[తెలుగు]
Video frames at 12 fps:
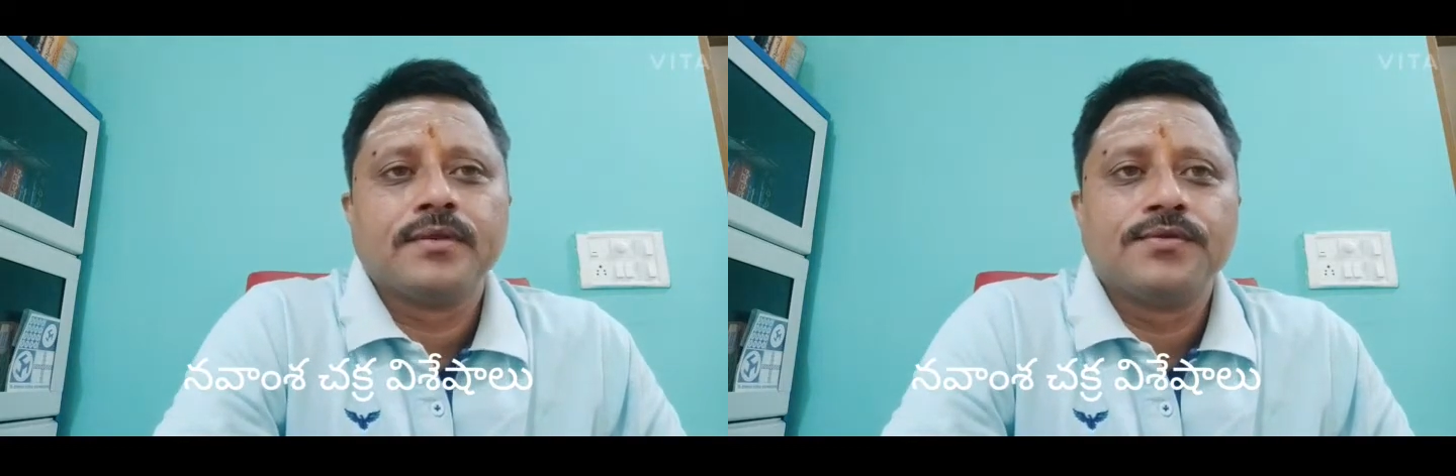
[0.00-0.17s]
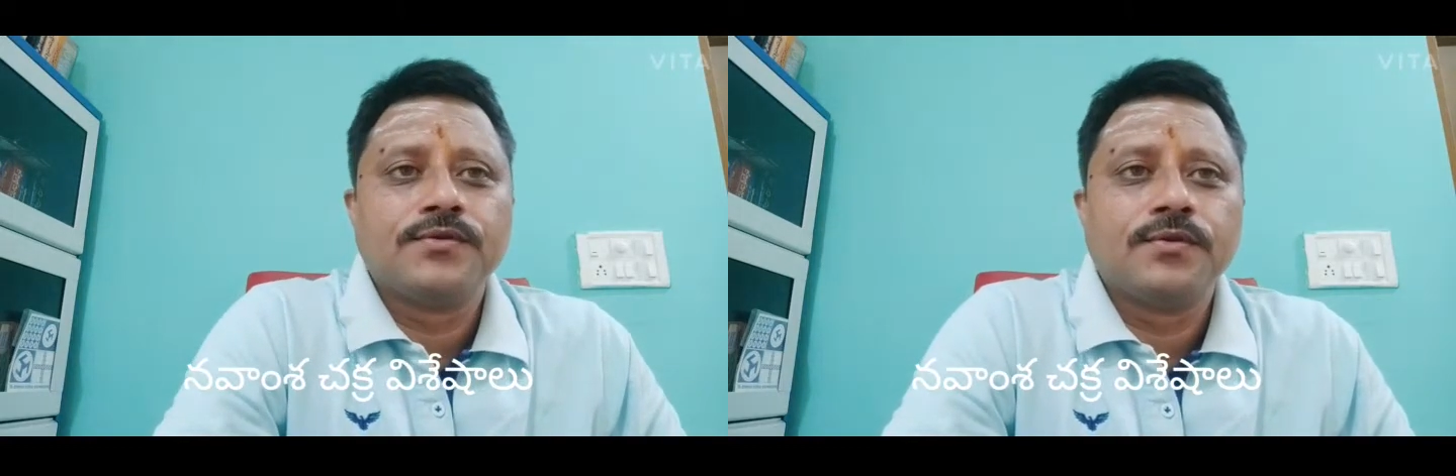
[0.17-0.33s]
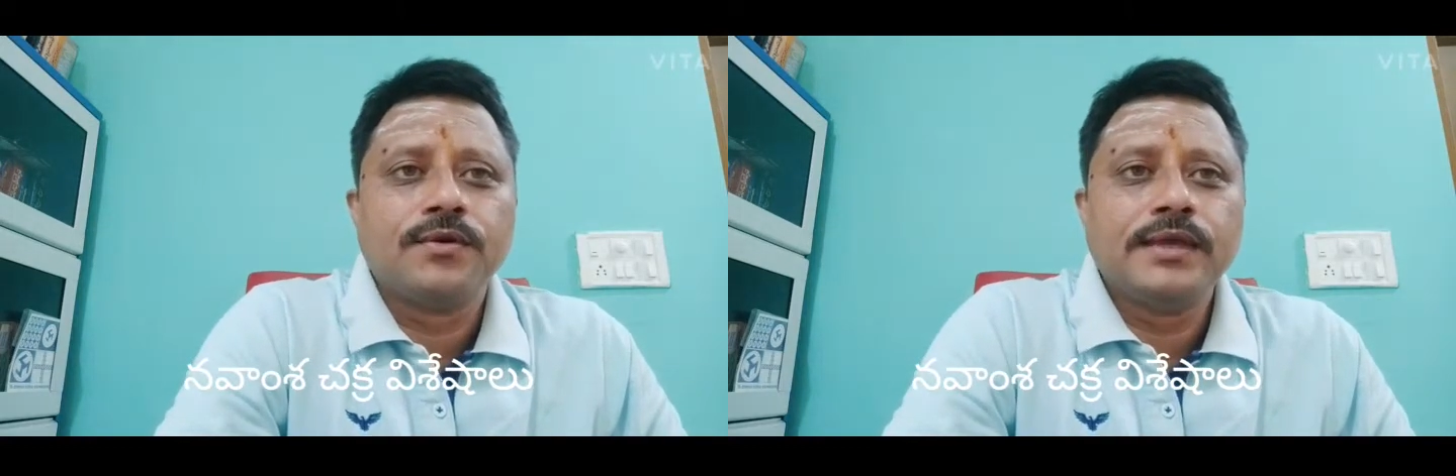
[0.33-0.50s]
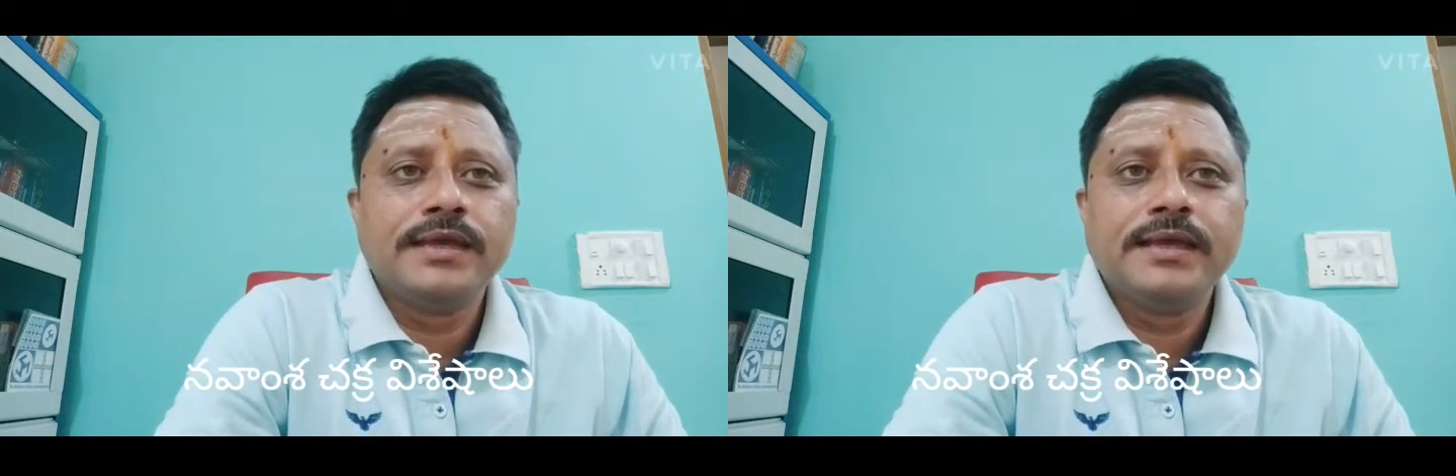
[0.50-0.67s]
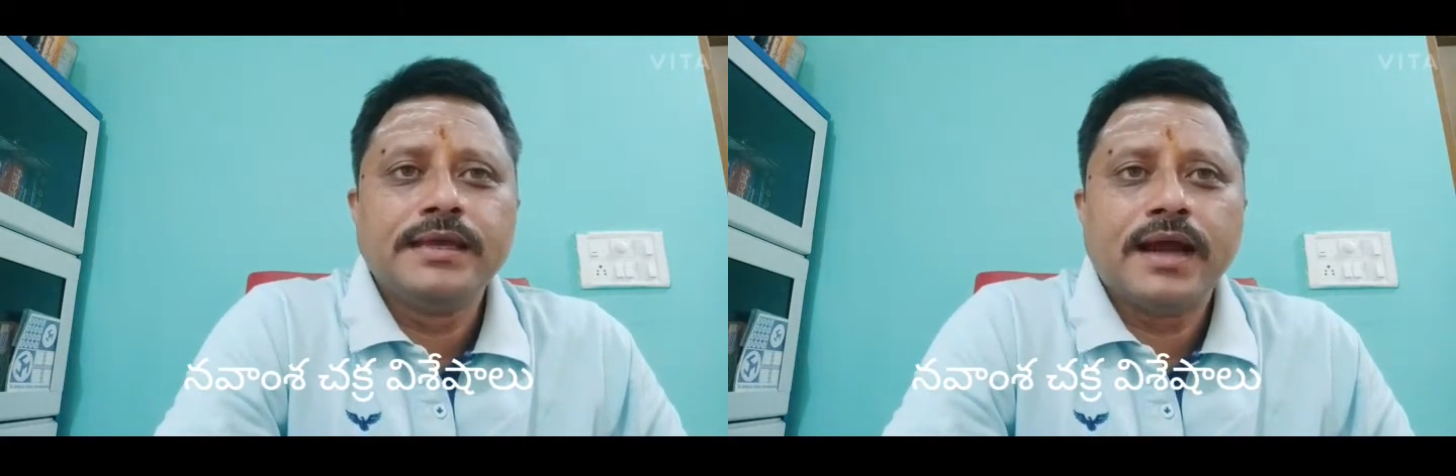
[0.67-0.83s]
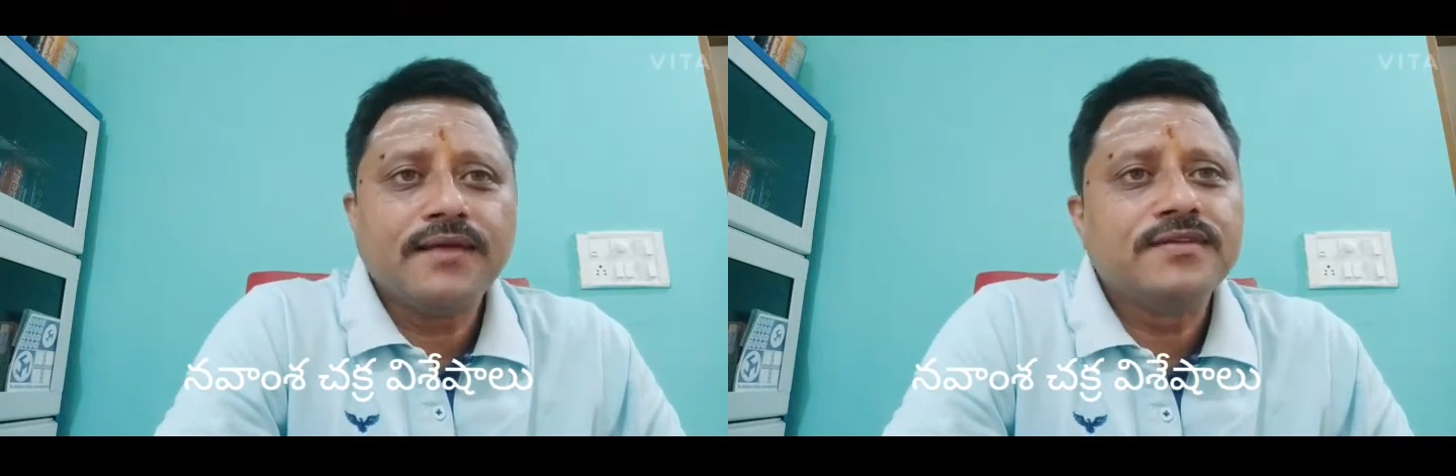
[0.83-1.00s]
సో ఈ
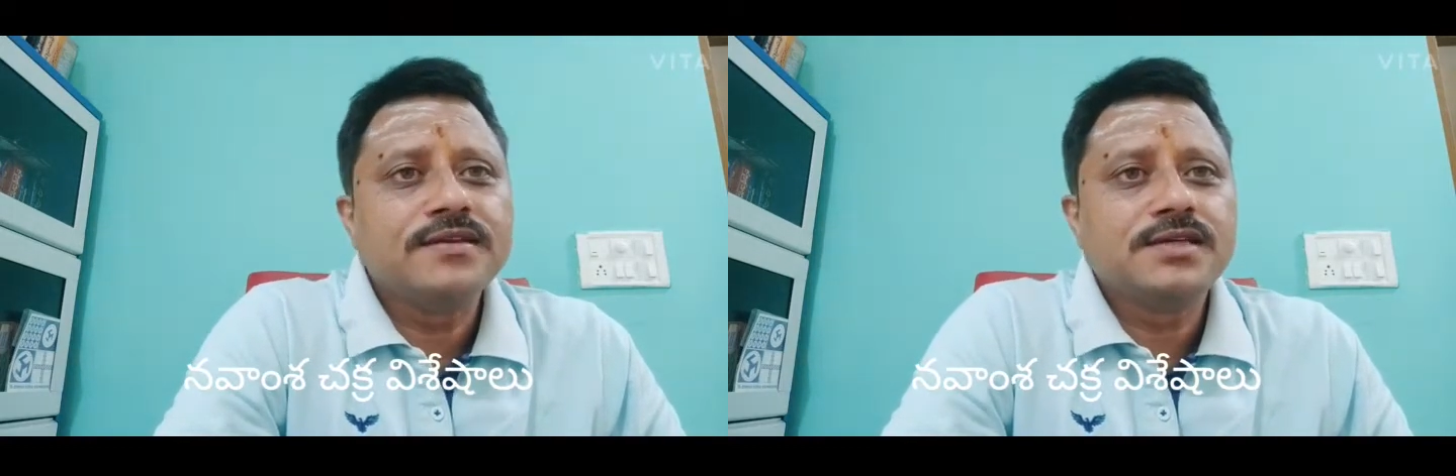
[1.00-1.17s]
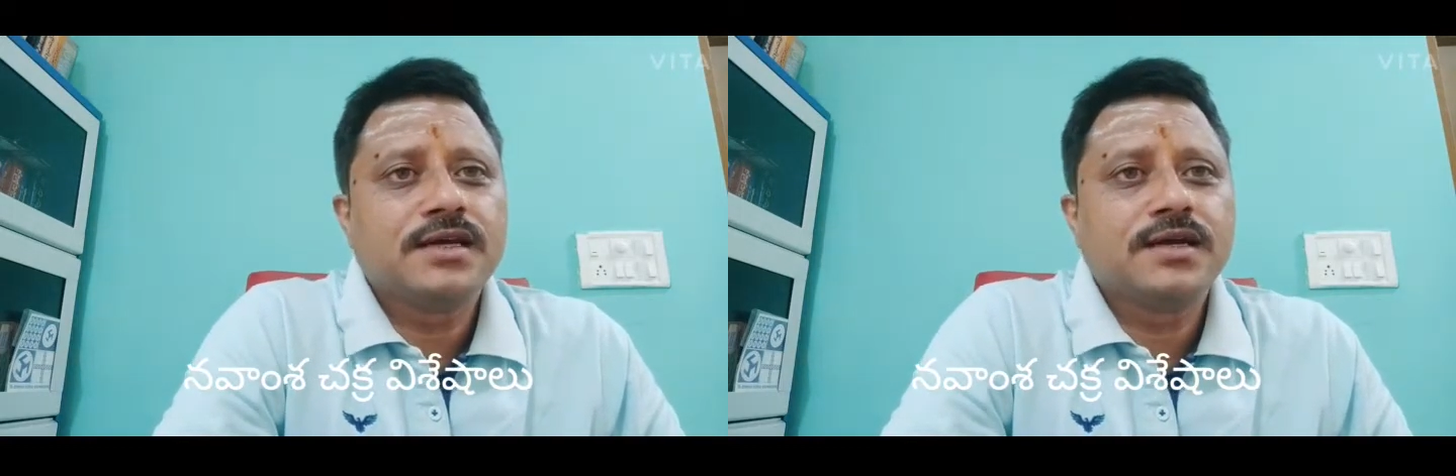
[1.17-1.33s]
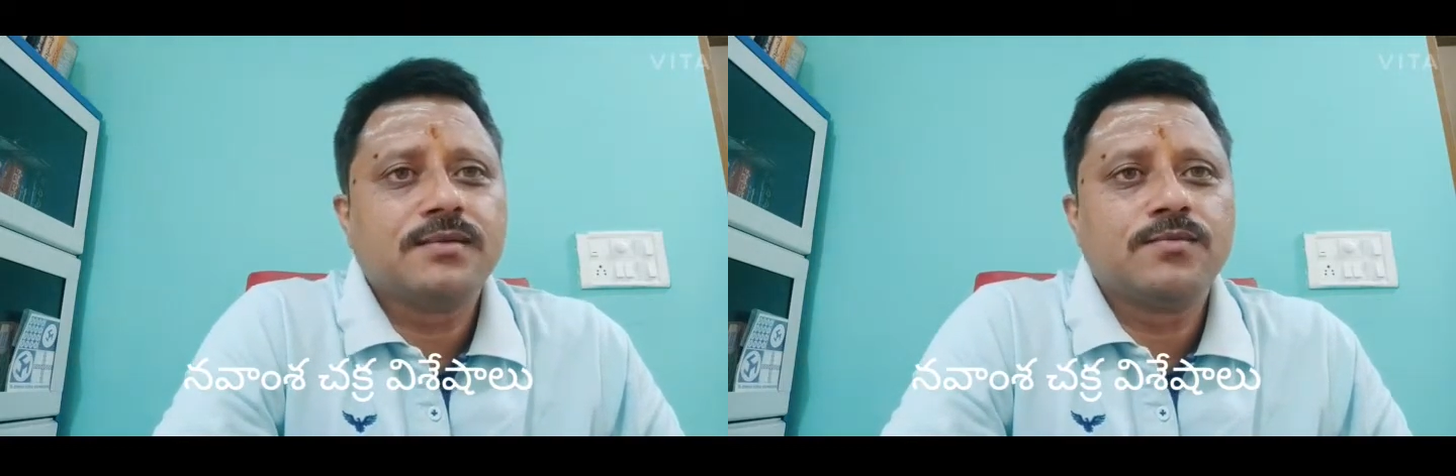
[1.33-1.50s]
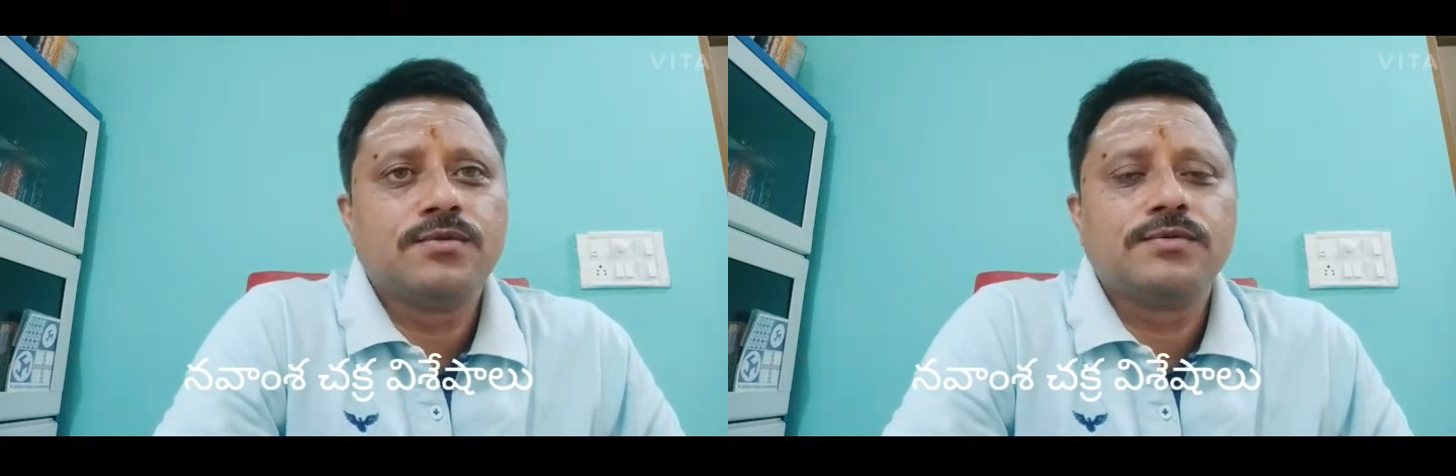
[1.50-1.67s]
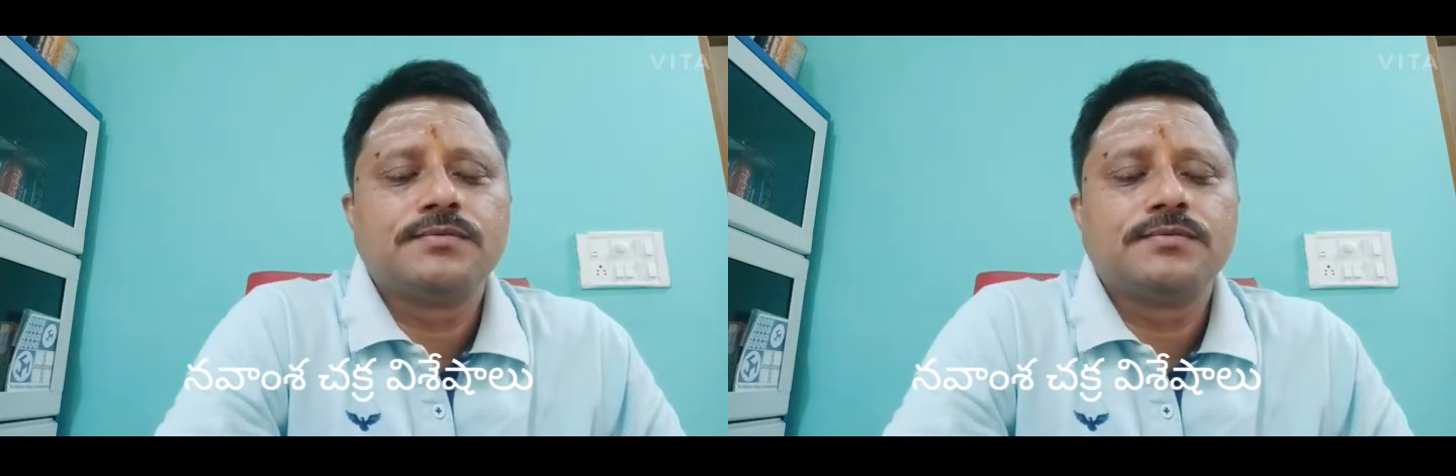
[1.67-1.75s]
రాశి చక్రము